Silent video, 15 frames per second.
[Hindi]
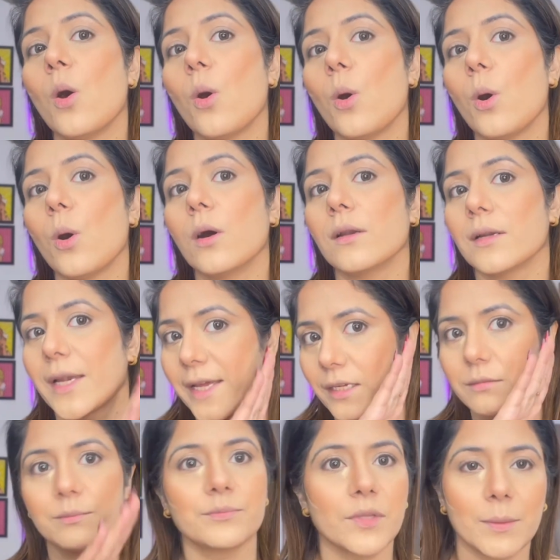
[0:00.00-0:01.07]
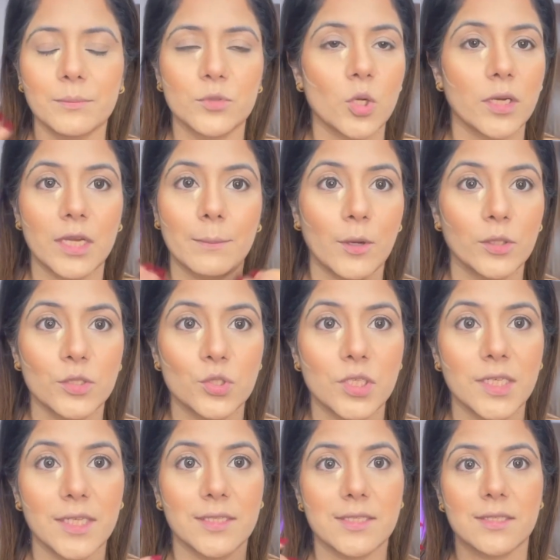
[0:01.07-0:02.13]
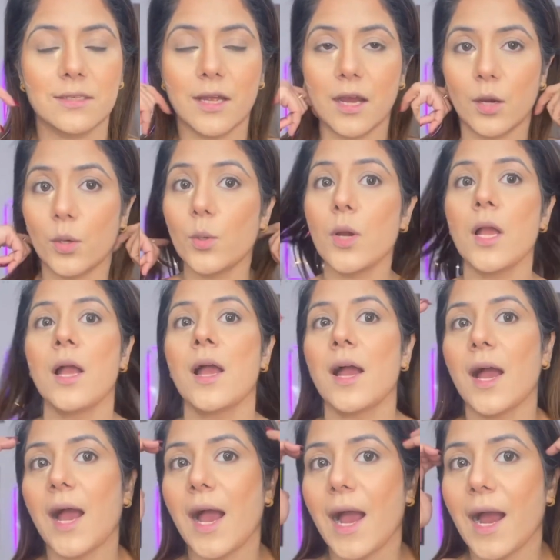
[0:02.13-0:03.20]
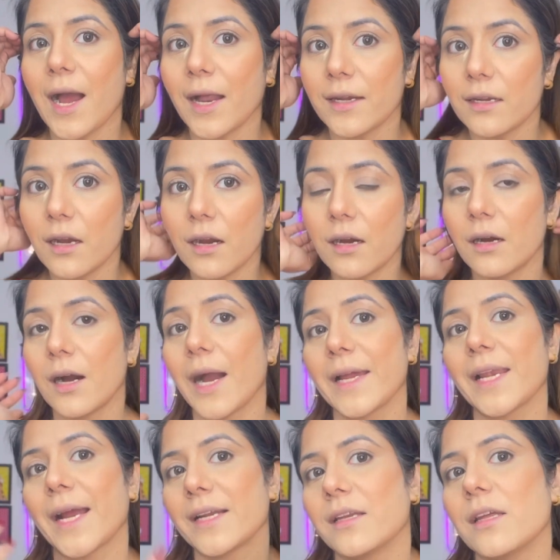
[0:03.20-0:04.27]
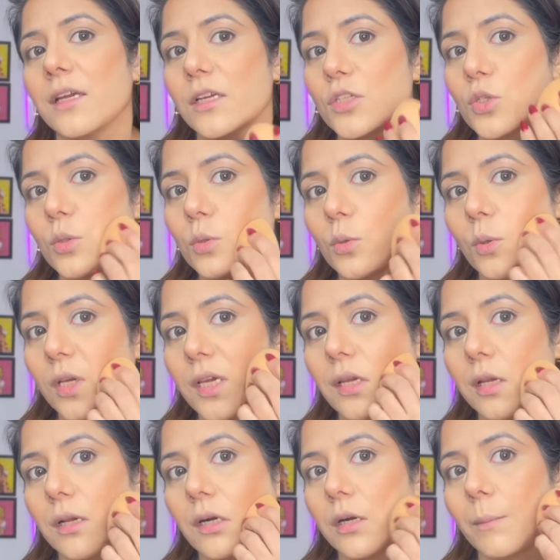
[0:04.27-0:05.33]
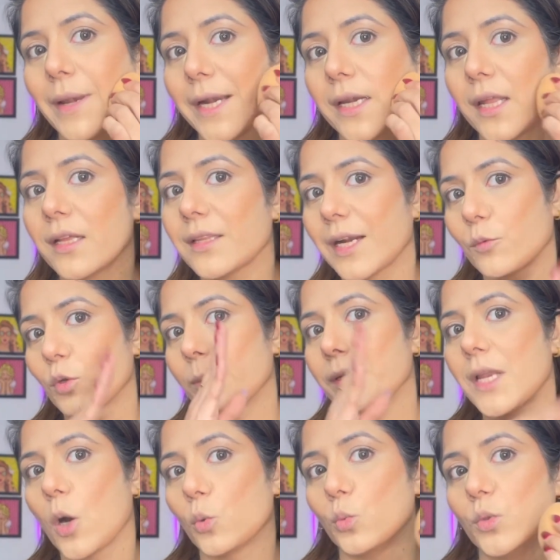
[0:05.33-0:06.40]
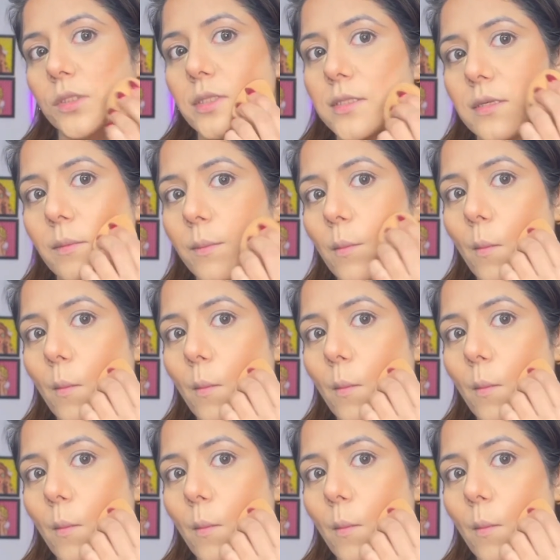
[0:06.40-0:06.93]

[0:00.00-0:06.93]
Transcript: और लाइक आई एम टॉकिंग अबाउट द चीक्स नाउ एंड हाईलाइटनिंग की जो होगी ब्लेंडिंग दैट विल बी डाउनवर्ड्स